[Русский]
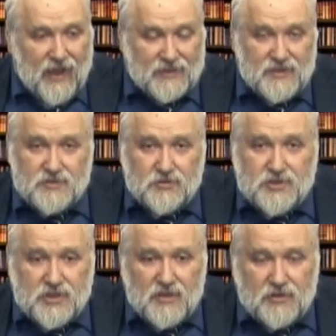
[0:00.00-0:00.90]
А так с
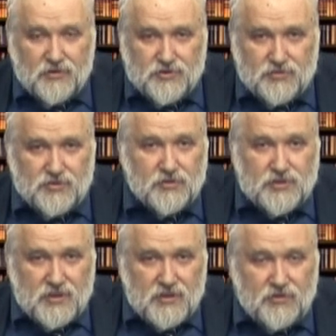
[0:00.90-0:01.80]
кочки на кочку, с
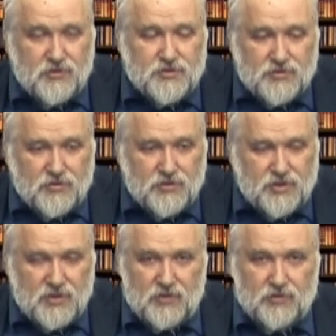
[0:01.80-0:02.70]
кочки на кочку, с
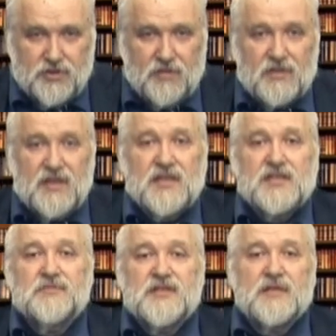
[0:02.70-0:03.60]
кочки на кочку. Вот это
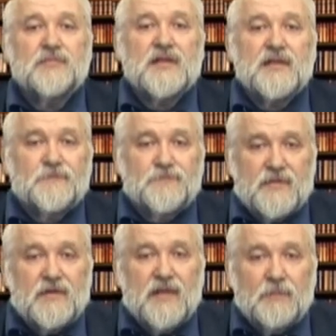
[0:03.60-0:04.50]
смысл был
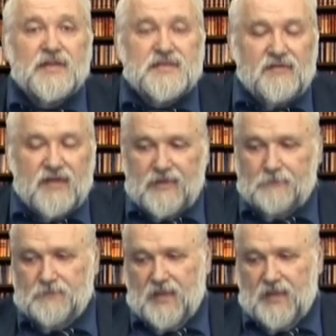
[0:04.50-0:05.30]
образования.